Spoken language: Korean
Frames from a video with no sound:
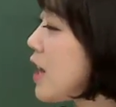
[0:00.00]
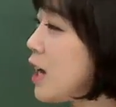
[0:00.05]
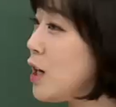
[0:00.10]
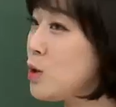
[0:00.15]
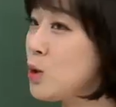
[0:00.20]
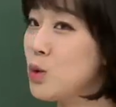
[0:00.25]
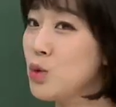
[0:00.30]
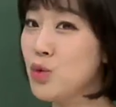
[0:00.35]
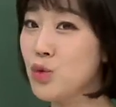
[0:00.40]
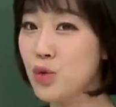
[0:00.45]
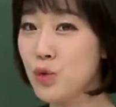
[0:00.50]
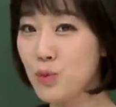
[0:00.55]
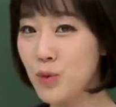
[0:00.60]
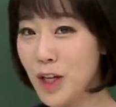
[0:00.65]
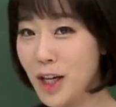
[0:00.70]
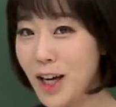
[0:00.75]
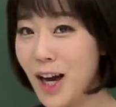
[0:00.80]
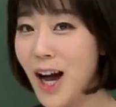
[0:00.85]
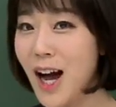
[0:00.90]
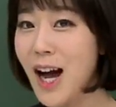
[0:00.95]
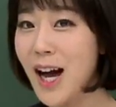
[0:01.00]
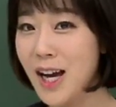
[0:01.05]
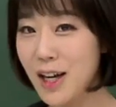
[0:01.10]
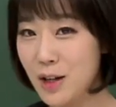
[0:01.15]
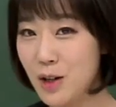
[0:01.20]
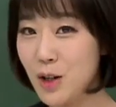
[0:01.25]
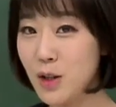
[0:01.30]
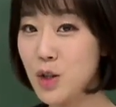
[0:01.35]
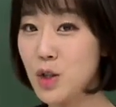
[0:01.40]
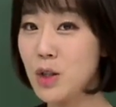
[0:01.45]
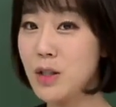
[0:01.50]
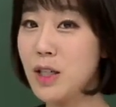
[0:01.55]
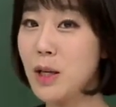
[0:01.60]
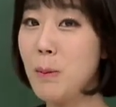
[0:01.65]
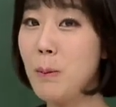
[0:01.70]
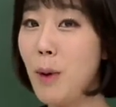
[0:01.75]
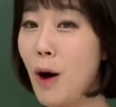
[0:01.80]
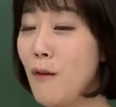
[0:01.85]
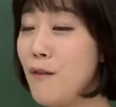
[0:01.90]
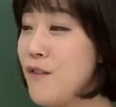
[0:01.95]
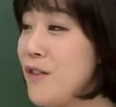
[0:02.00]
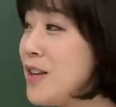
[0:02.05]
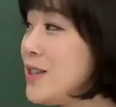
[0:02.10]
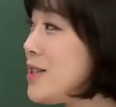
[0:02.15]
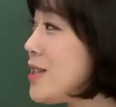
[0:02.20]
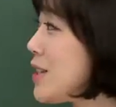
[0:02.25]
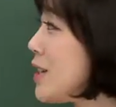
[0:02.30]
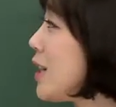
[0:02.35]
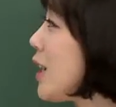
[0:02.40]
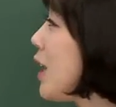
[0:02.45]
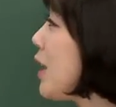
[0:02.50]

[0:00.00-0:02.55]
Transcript: 데이도 누굽니까? 그렇죠. 지금 퍼핀즈를